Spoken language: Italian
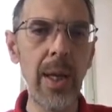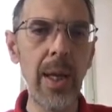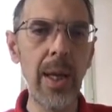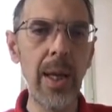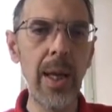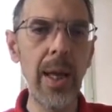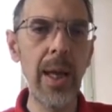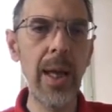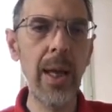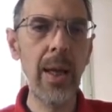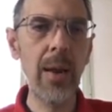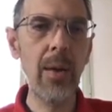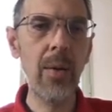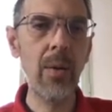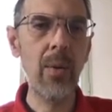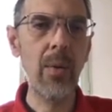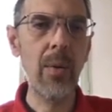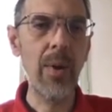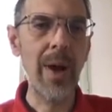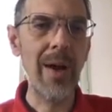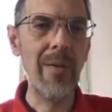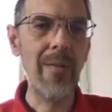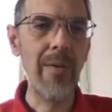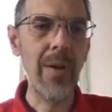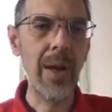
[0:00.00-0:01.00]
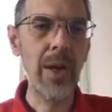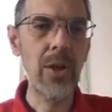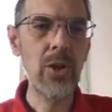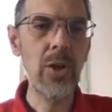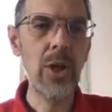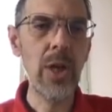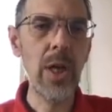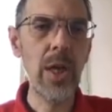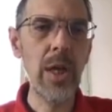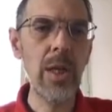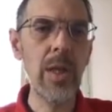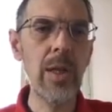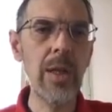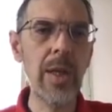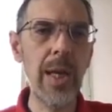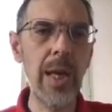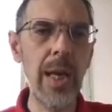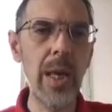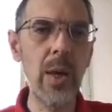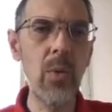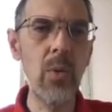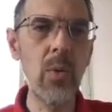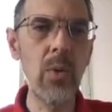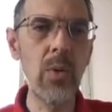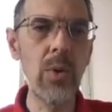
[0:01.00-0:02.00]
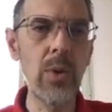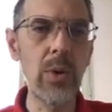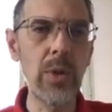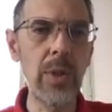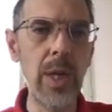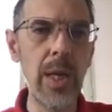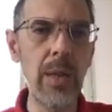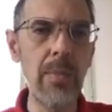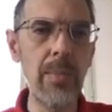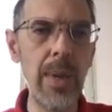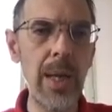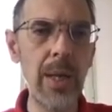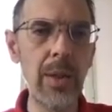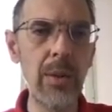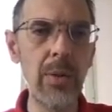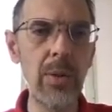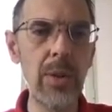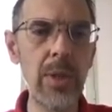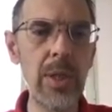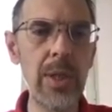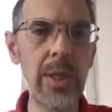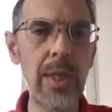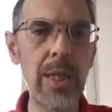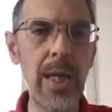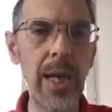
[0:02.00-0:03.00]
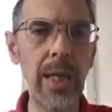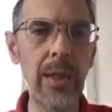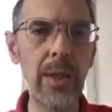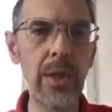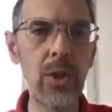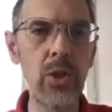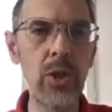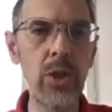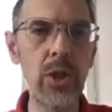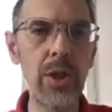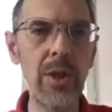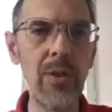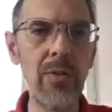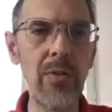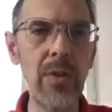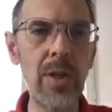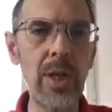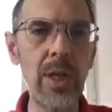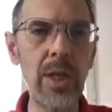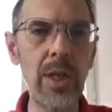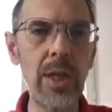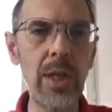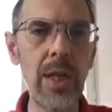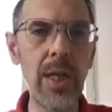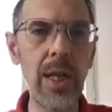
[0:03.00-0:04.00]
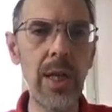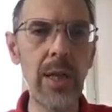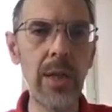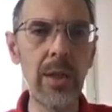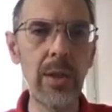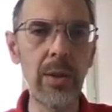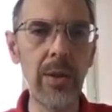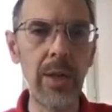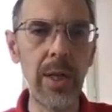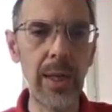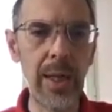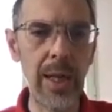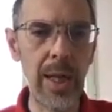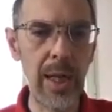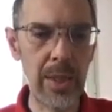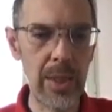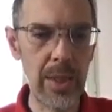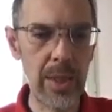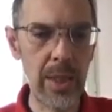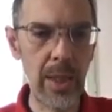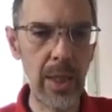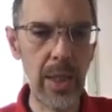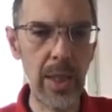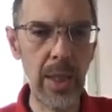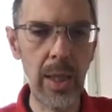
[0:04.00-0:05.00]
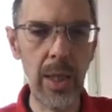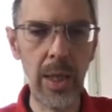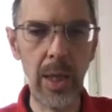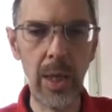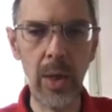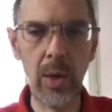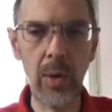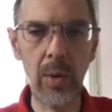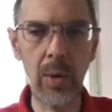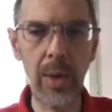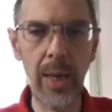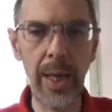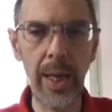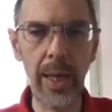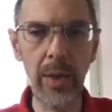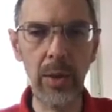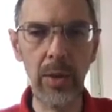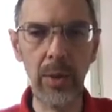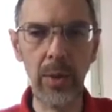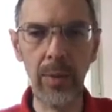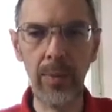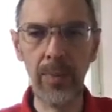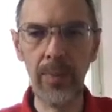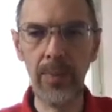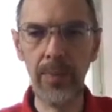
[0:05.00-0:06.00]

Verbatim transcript: e averaging int è uno dei metodi statici definiti dentro la classe eh, collector.